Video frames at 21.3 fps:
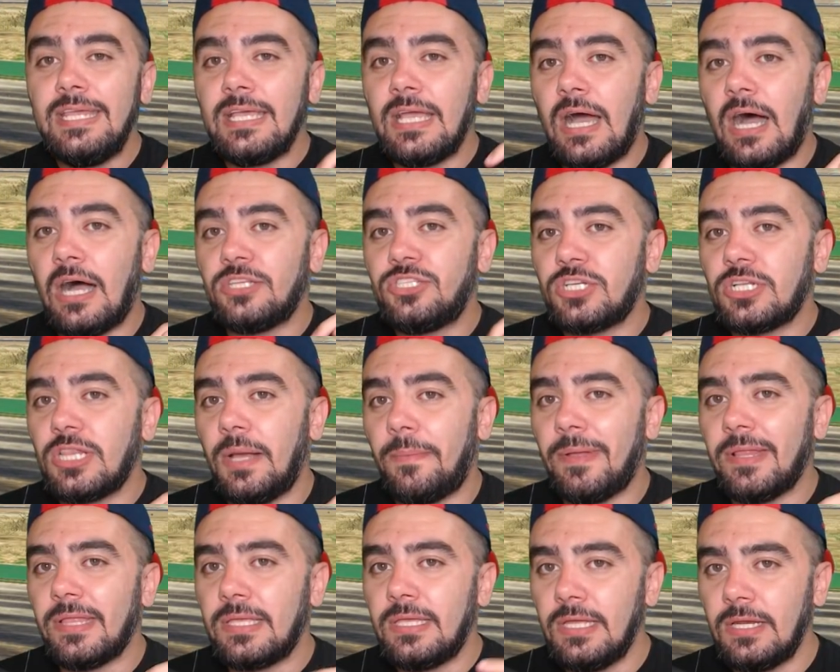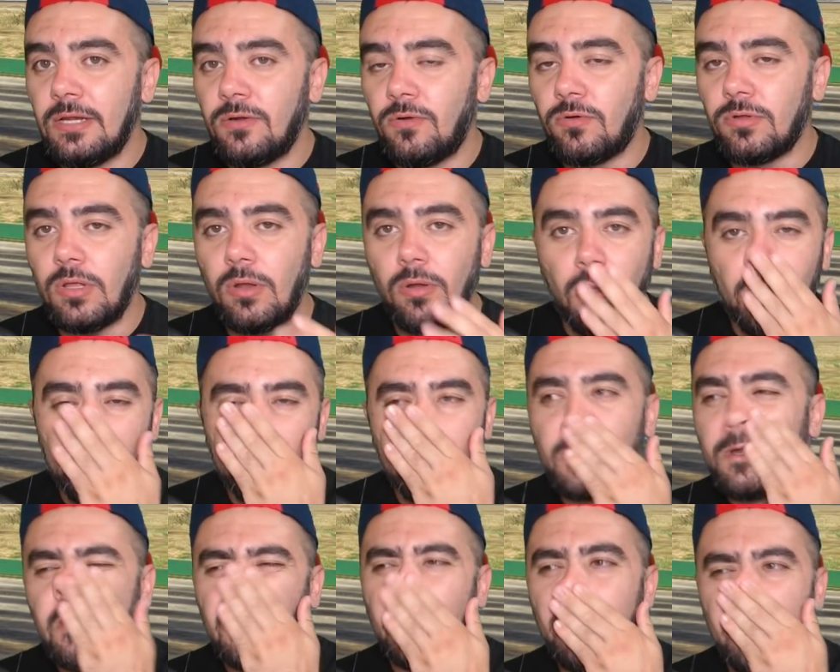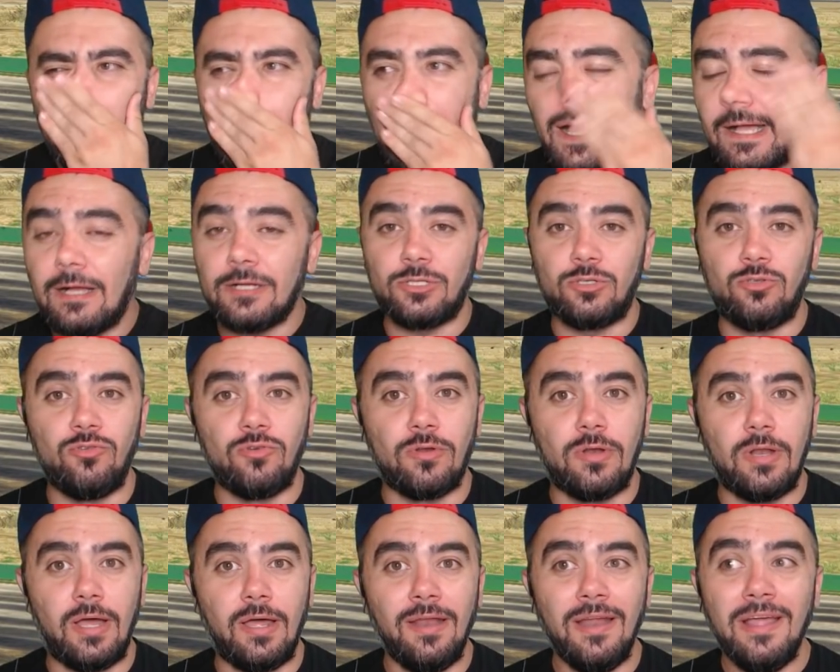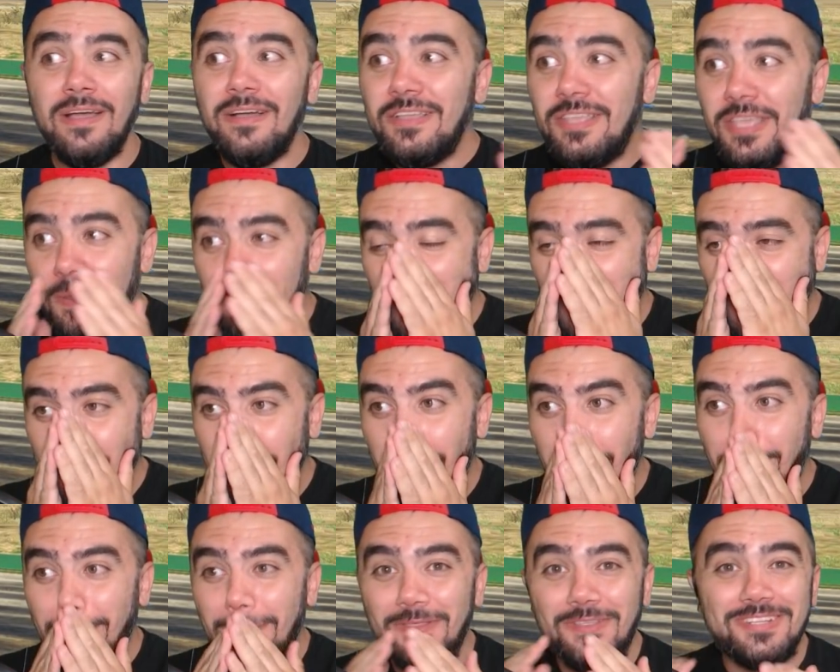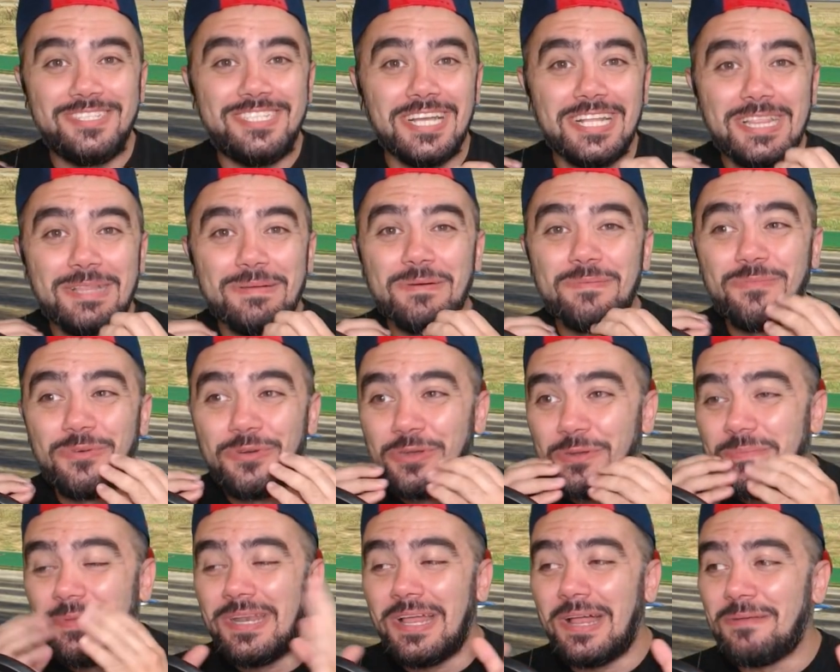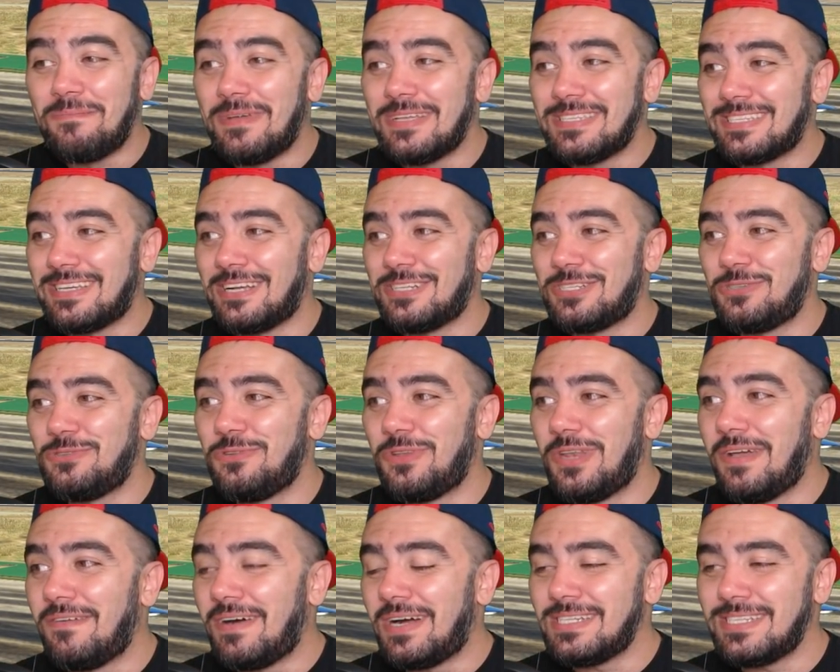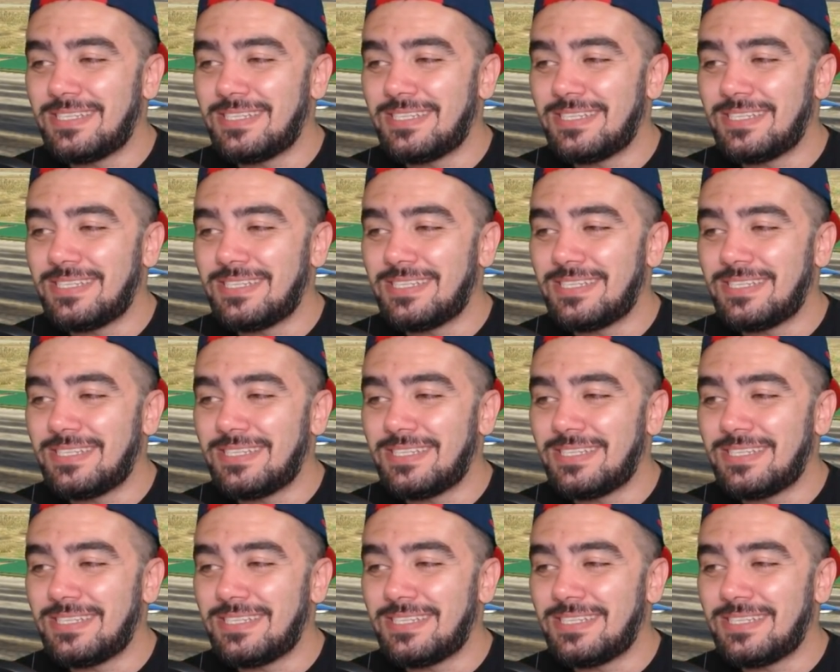Link açıklamada girin oradan. Lan burnum niye kaşınıyor lan? Yemin ederim bir video çektiğim burnum inanılmaz kaşınıyor. Ne